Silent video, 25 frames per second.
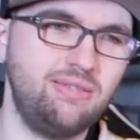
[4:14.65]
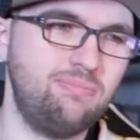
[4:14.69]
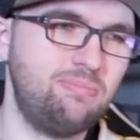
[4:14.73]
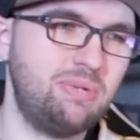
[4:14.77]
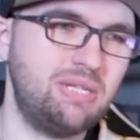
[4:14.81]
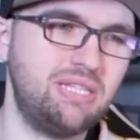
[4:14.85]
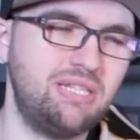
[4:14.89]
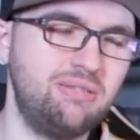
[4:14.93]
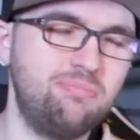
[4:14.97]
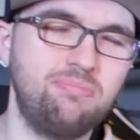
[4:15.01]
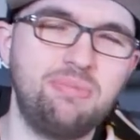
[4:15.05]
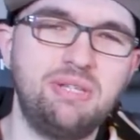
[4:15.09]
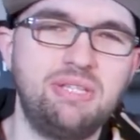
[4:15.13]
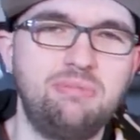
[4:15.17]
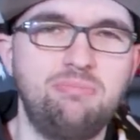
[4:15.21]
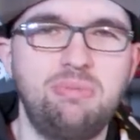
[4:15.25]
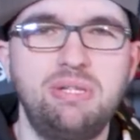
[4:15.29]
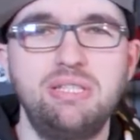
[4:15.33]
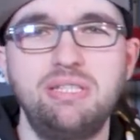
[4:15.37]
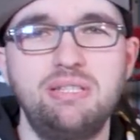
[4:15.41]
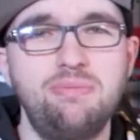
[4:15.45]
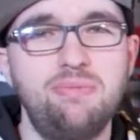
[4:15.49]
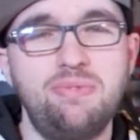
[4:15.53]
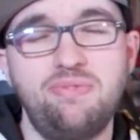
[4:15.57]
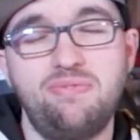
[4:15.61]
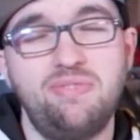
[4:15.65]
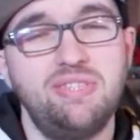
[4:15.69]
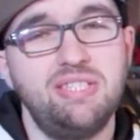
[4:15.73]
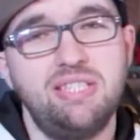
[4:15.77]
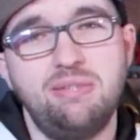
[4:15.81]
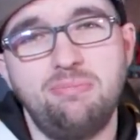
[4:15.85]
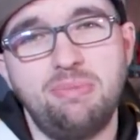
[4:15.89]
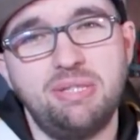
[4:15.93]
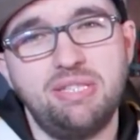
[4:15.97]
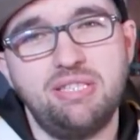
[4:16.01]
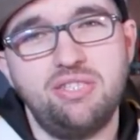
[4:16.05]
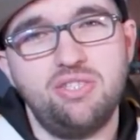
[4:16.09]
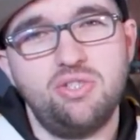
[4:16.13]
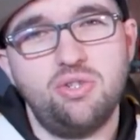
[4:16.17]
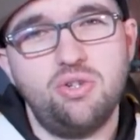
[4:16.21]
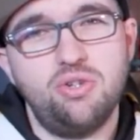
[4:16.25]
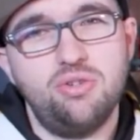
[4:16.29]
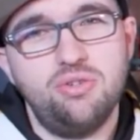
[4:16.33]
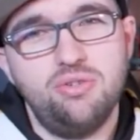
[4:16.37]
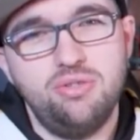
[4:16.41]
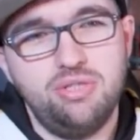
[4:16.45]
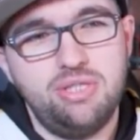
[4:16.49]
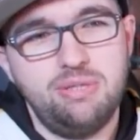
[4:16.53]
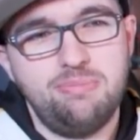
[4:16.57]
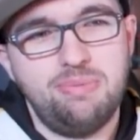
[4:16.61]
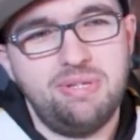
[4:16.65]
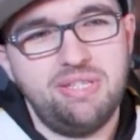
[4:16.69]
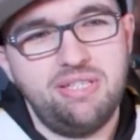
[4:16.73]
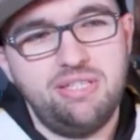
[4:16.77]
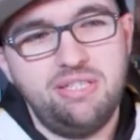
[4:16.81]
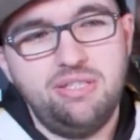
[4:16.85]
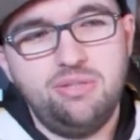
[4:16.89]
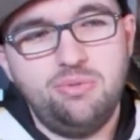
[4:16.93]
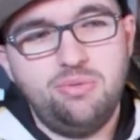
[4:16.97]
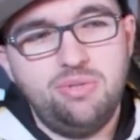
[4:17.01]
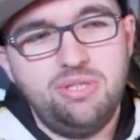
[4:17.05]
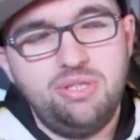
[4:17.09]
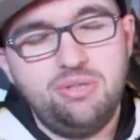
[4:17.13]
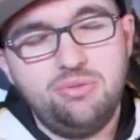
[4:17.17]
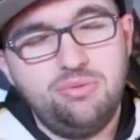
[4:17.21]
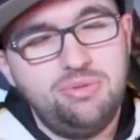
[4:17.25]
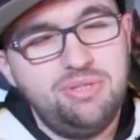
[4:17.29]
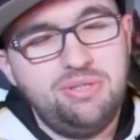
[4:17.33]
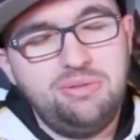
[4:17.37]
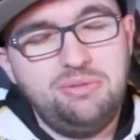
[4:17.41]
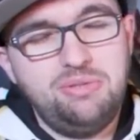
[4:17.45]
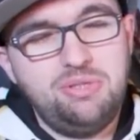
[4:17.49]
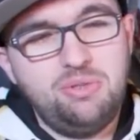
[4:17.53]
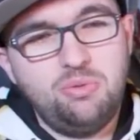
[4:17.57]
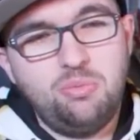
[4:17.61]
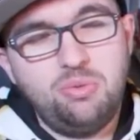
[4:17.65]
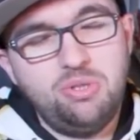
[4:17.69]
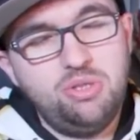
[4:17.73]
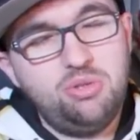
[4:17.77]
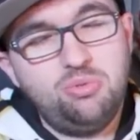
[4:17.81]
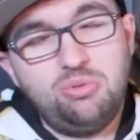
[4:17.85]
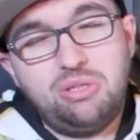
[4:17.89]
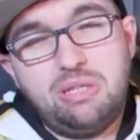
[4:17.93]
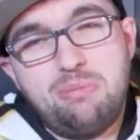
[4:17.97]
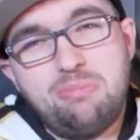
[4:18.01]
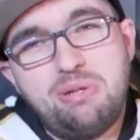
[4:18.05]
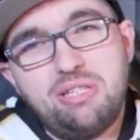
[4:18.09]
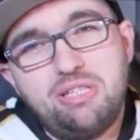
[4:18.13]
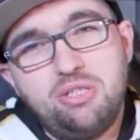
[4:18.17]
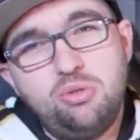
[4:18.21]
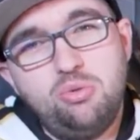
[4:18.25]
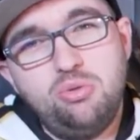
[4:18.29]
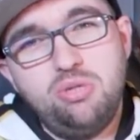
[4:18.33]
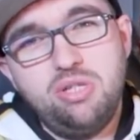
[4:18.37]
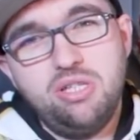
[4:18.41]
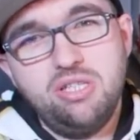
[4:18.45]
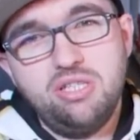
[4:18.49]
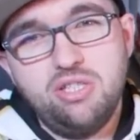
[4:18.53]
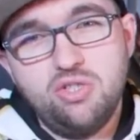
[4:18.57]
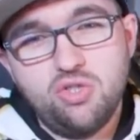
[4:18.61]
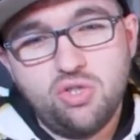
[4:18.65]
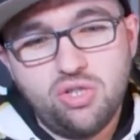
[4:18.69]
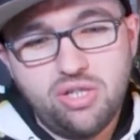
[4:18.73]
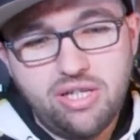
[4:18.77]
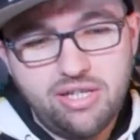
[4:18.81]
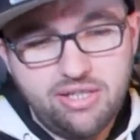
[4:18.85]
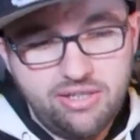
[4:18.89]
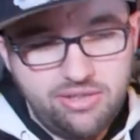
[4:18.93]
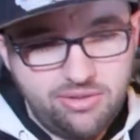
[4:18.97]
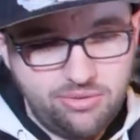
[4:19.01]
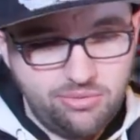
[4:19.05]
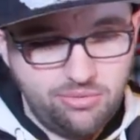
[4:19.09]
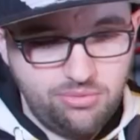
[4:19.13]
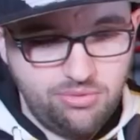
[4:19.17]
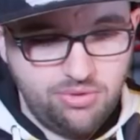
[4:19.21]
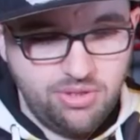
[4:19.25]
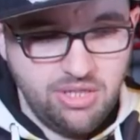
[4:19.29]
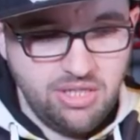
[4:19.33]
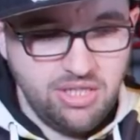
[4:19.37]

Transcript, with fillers: pas, pas, pas, pas, des gens, c'est pas, ils sont, ils sont, ils sont, ils sont, très particuliers ces gens-là. Ils sont.